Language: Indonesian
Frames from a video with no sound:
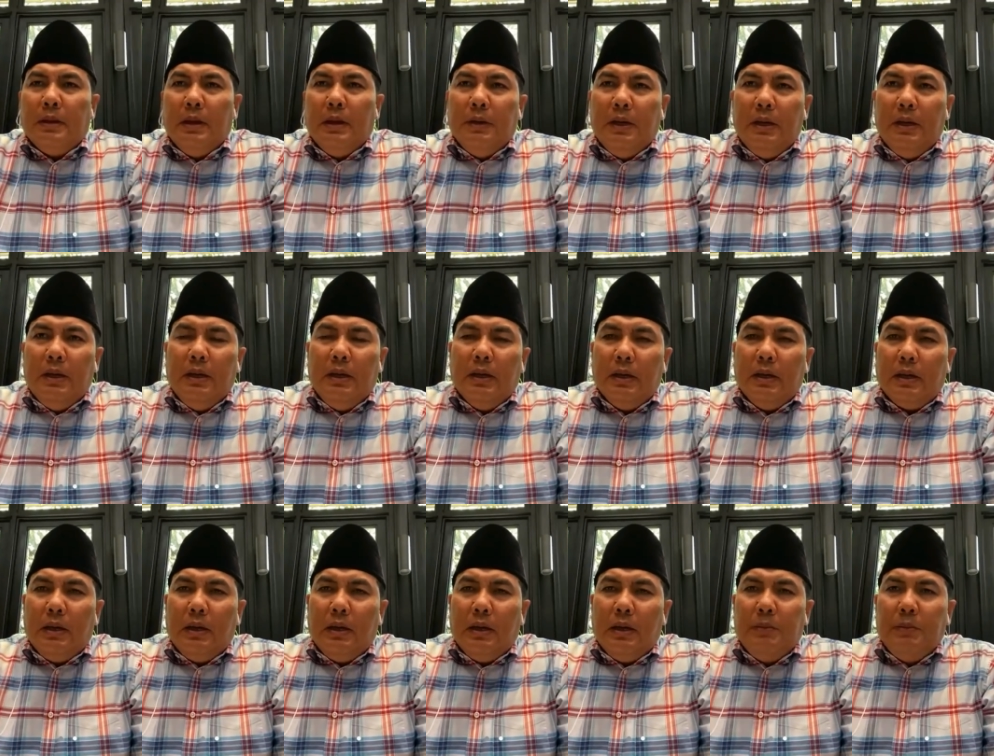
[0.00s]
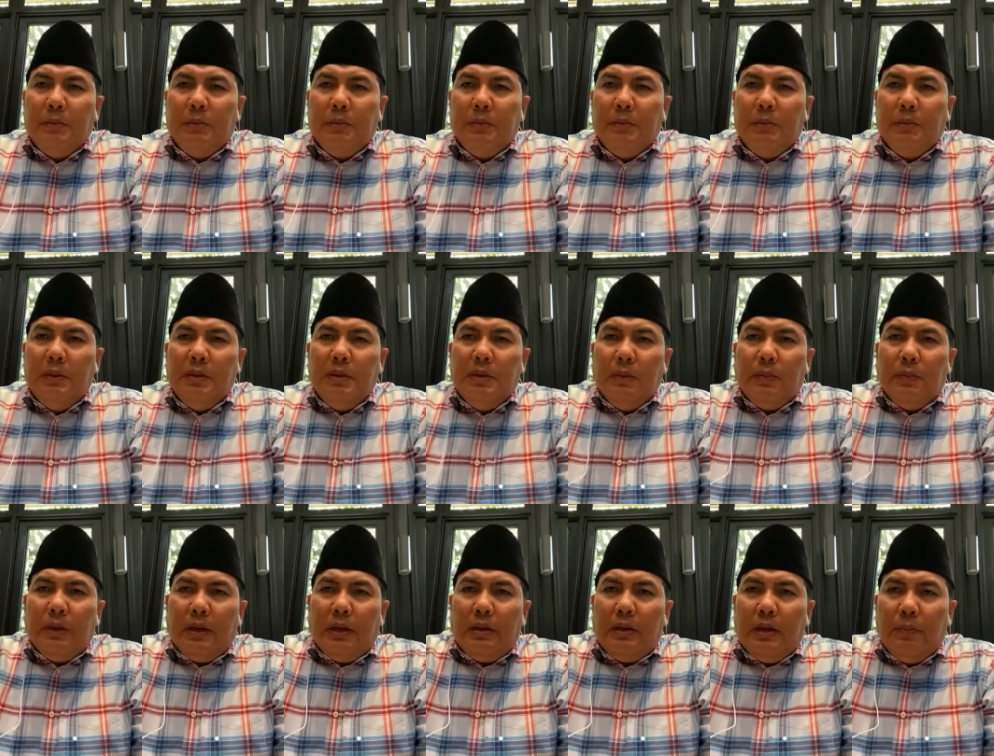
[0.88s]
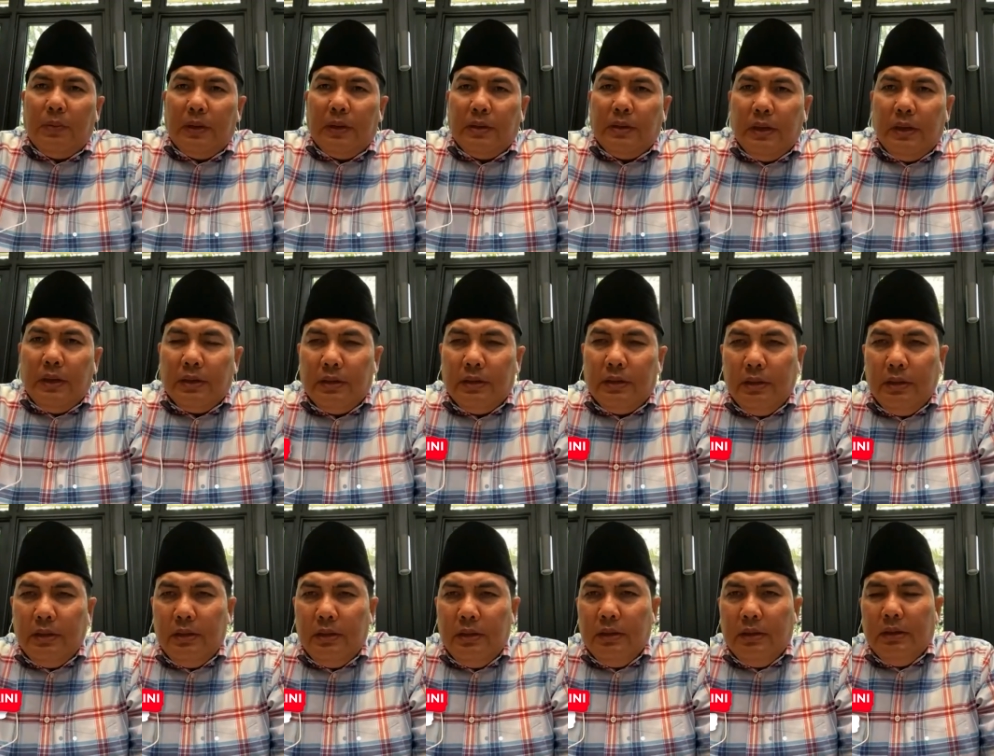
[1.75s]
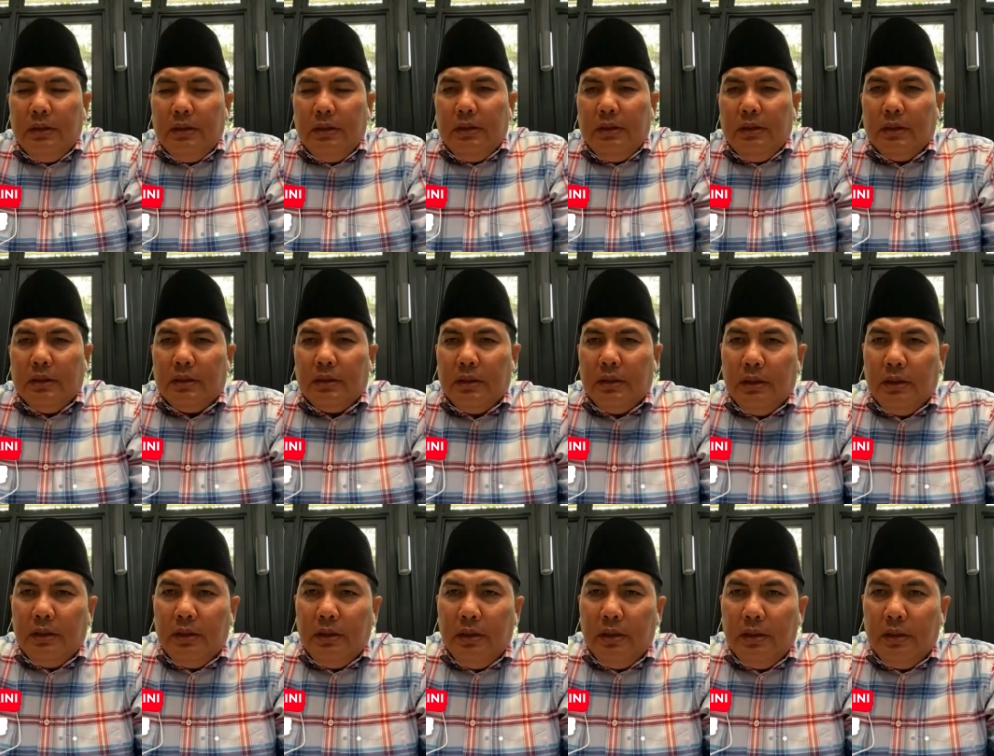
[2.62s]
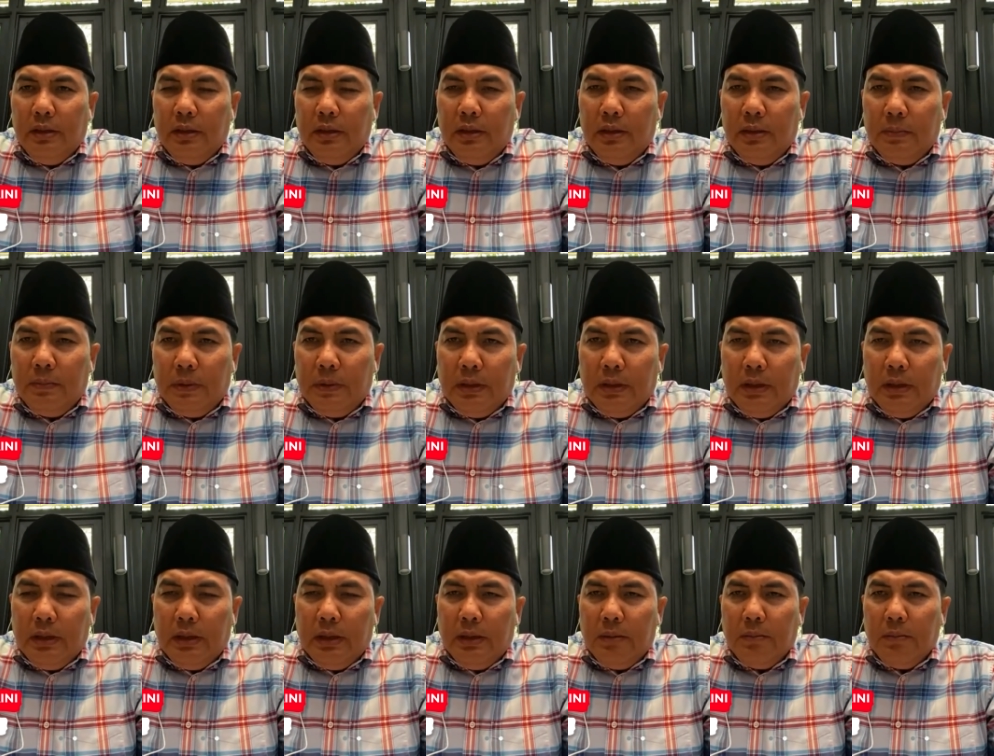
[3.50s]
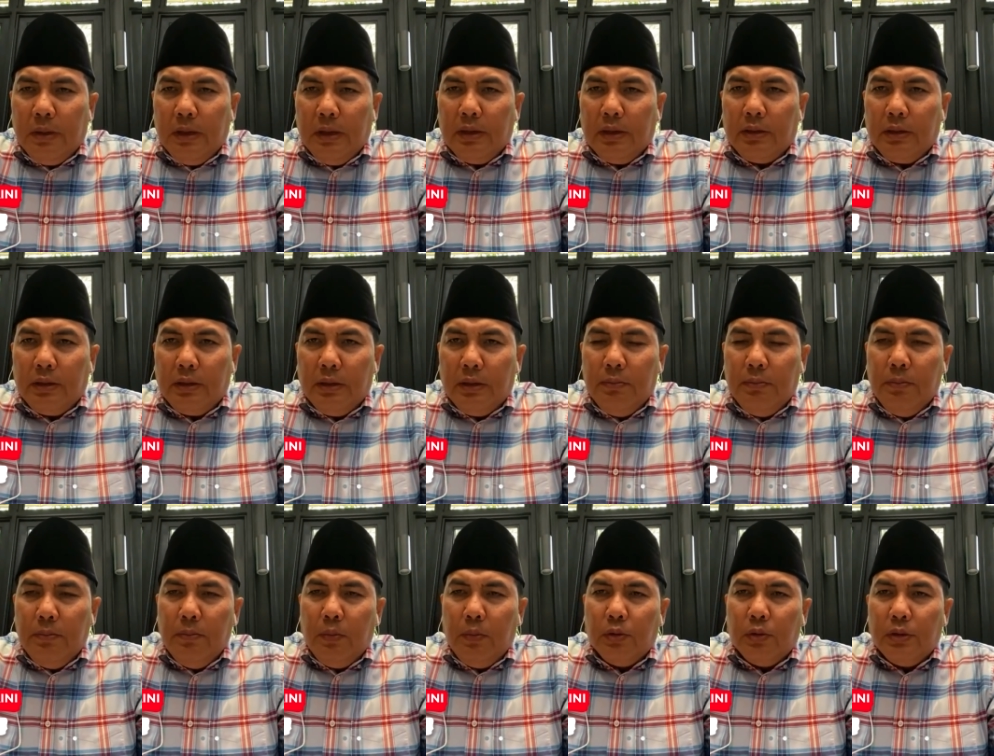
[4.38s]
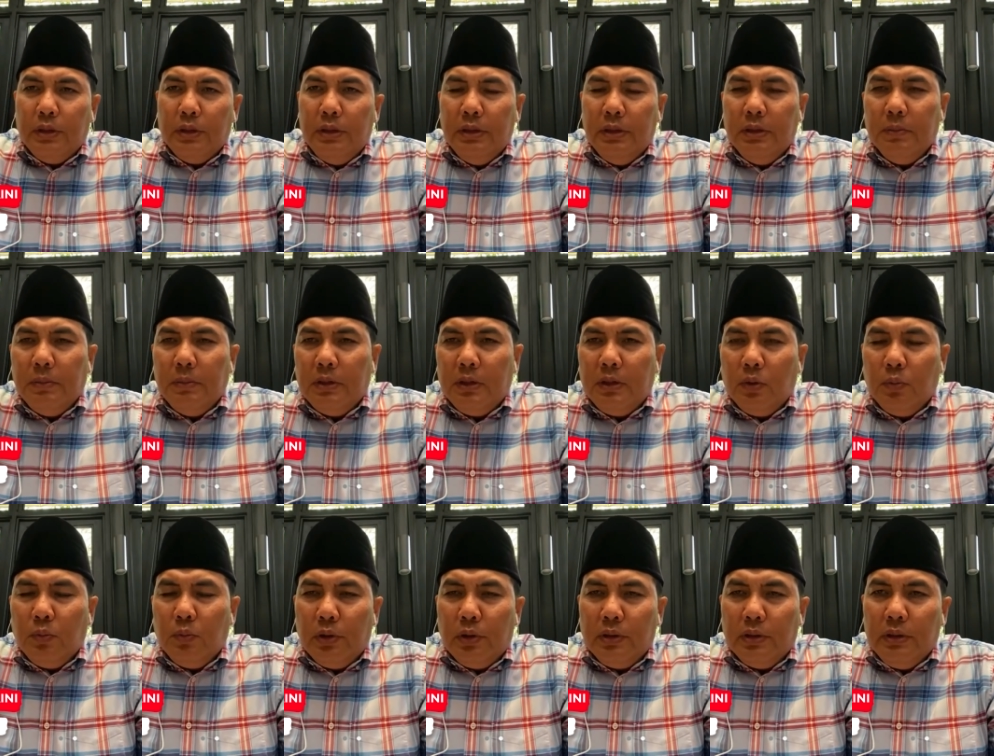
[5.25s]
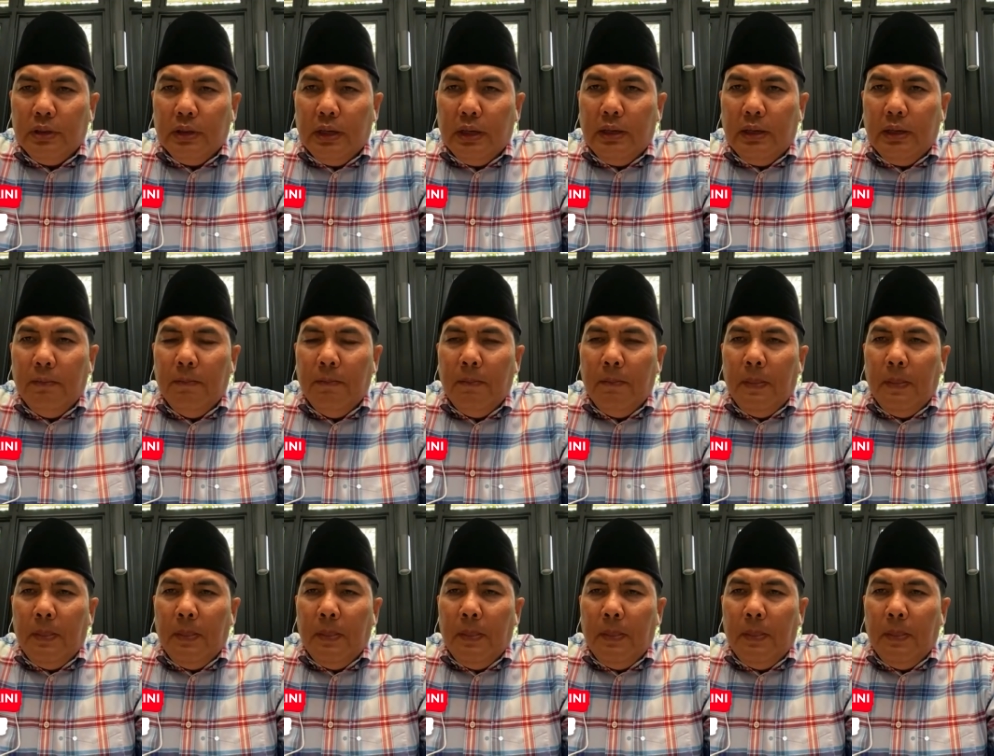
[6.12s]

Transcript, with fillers: Pertama, kami menyampaikan apresiasi yang setinggi-tingginya kepada Baris Krim Polri, kepada polisian